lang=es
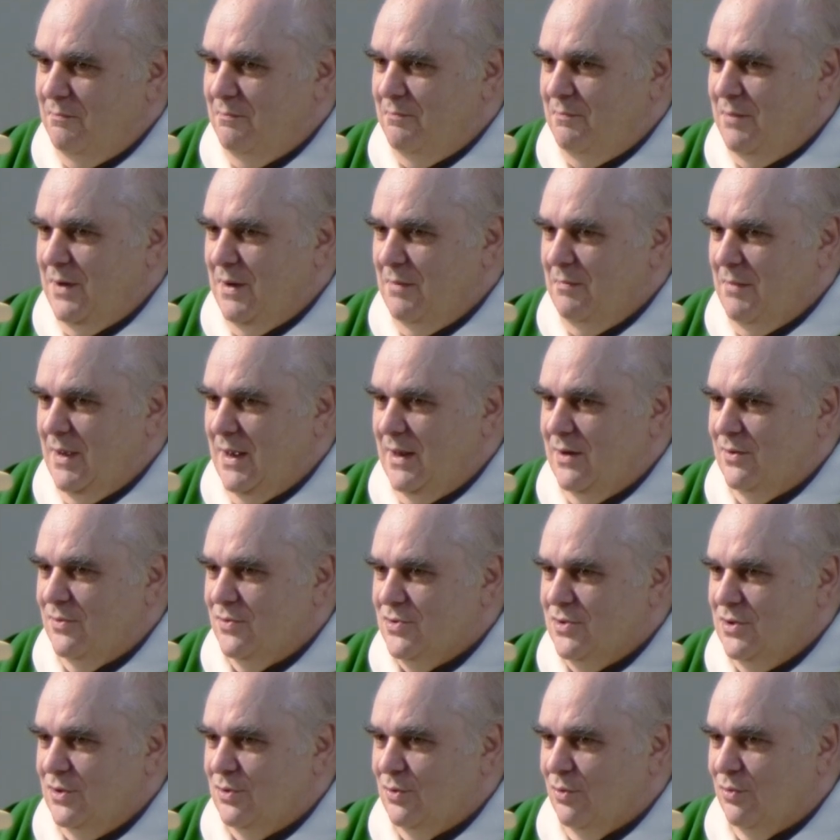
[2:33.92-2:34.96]

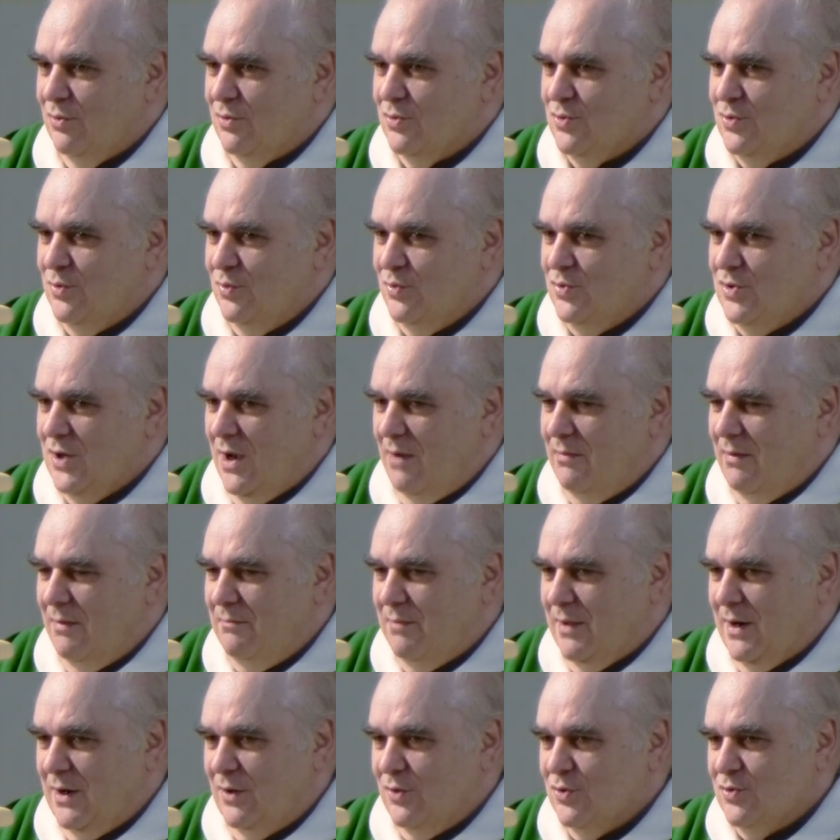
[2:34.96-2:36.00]
primeros y todos luchaban
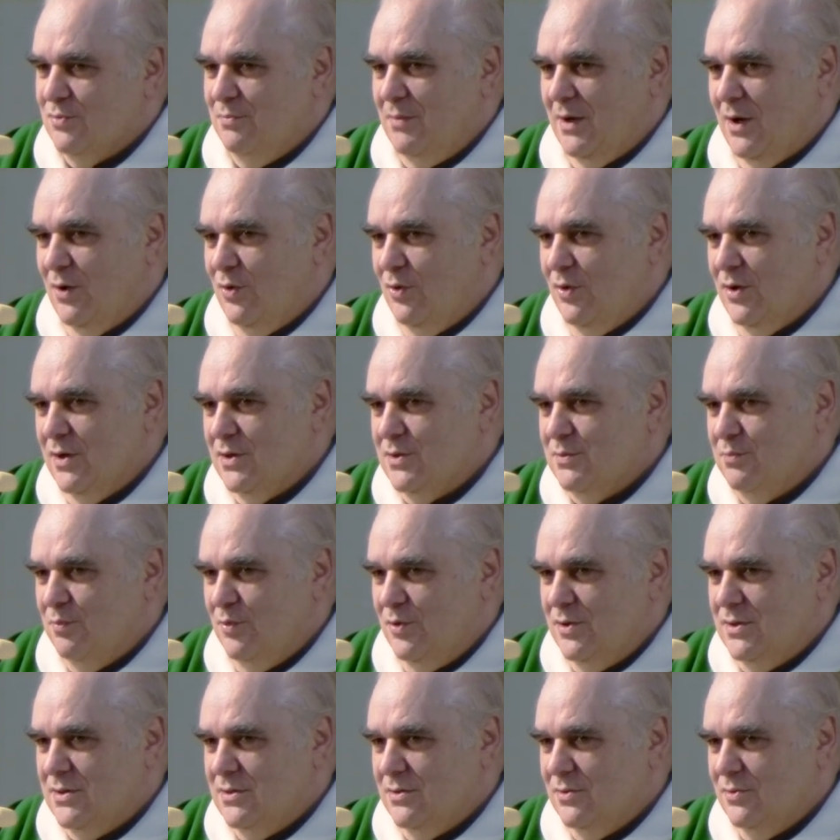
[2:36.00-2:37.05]
para los mejores
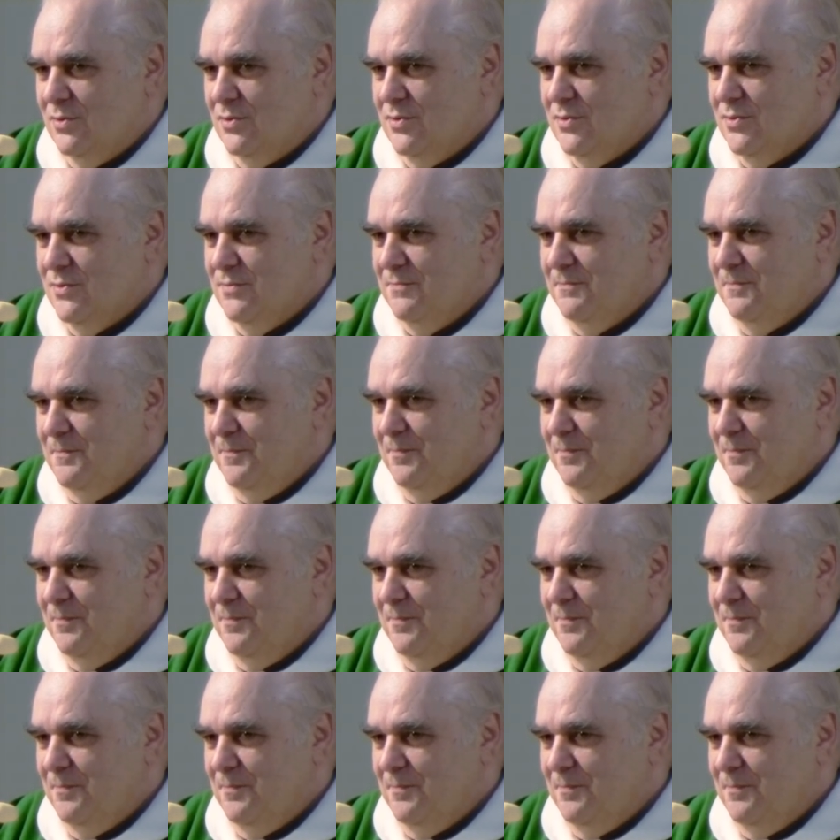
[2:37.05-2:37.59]
puestos,